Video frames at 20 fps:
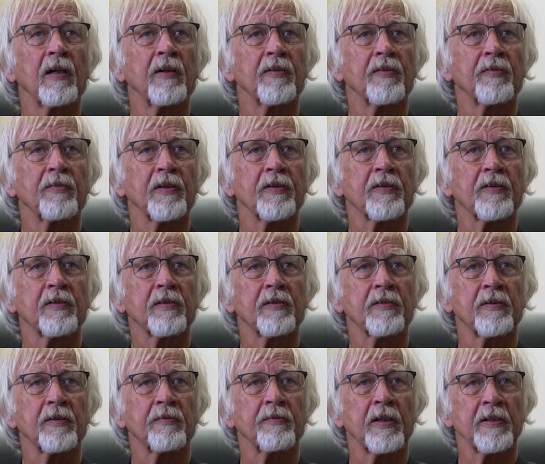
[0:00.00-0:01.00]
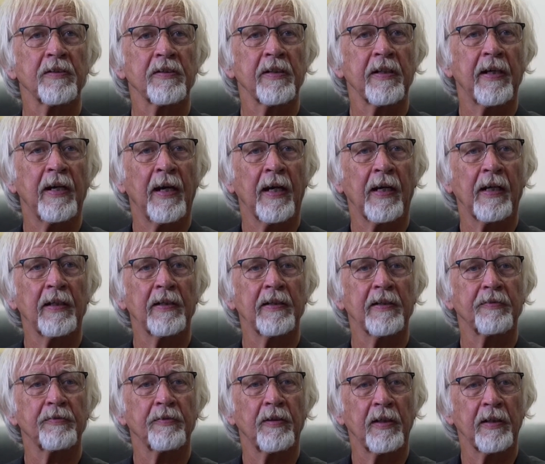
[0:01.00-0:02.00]
alles, was war sehr
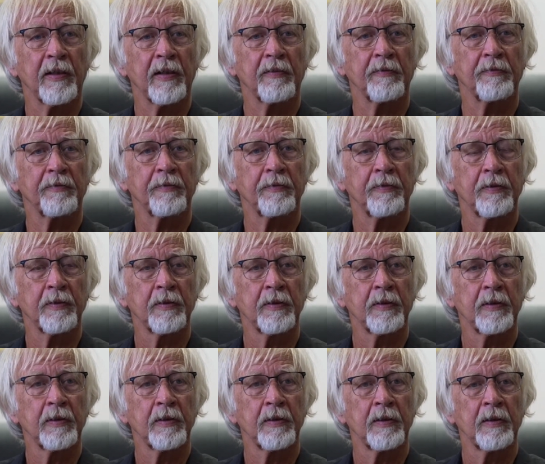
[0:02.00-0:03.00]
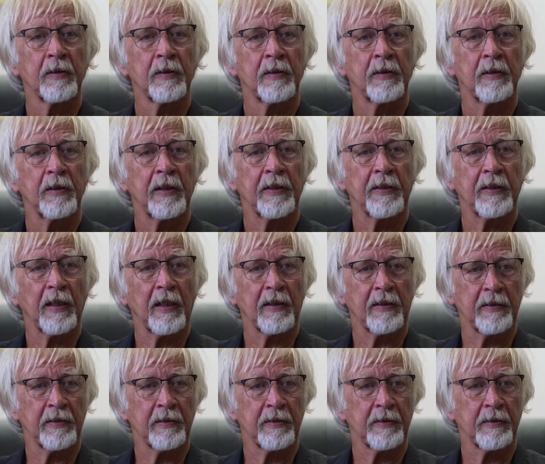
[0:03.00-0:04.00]
ärgerlich. Vor allen Dingen, ich
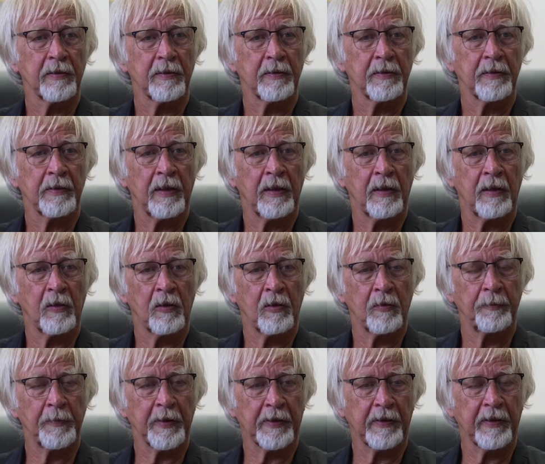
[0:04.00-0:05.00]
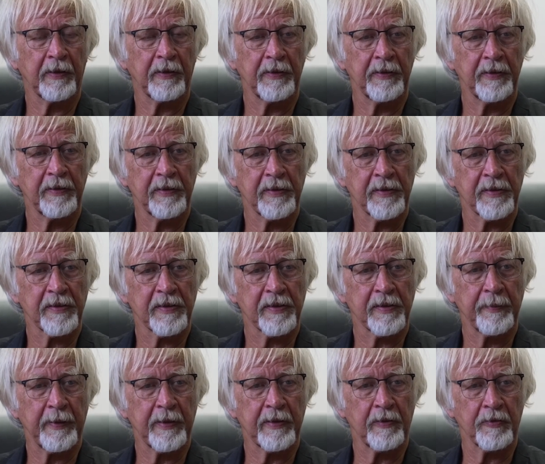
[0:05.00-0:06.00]
hatte ja auch mitgekriegt, dass
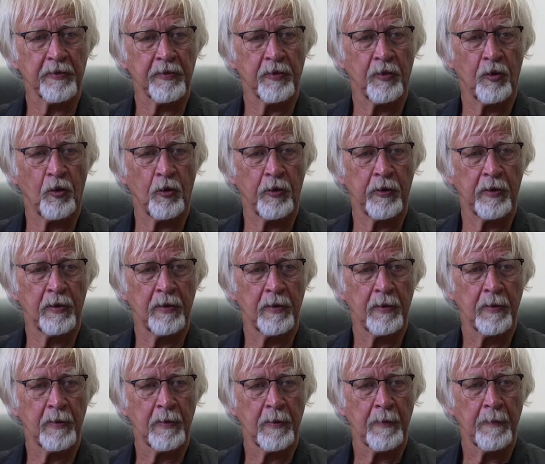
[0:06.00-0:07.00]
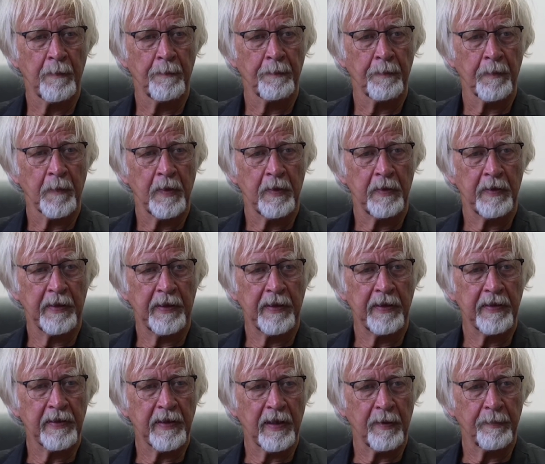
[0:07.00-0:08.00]
2009 die
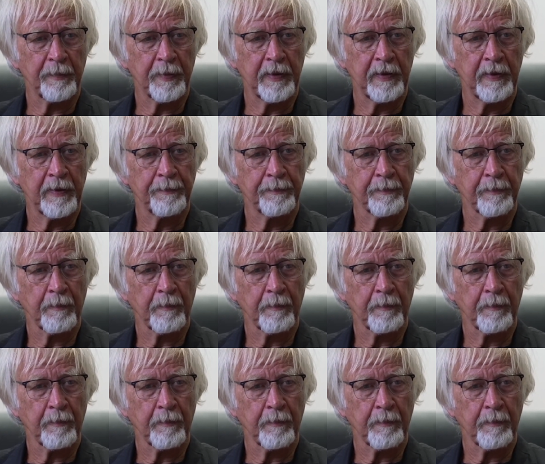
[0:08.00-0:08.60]
Gentherapie,